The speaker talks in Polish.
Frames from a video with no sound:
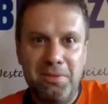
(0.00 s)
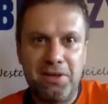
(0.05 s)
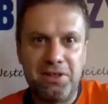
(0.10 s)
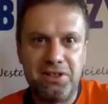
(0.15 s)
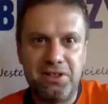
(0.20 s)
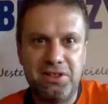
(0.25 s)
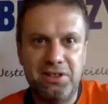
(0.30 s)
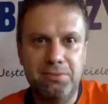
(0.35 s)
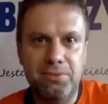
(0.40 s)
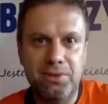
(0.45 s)

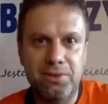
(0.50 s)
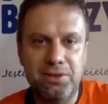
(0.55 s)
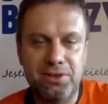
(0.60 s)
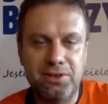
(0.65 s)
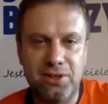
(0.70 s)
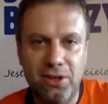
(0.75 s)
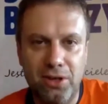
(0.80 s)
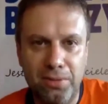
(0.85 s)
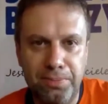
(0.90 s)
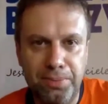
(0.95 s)
niemalże tym
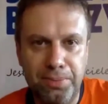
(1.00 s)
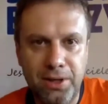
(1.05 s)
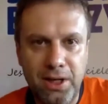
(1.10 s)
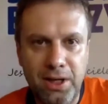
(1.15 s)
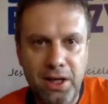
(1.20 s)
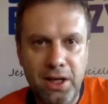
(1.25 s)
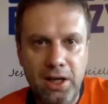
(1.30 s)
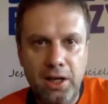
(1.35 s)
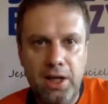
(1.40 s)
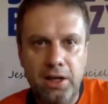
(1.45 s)
non-stop.
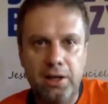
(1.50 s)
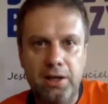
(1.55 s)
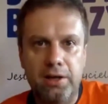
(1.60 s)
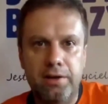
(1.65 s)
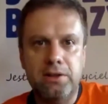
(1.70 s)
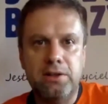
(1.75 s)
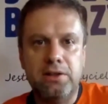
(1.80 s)
E,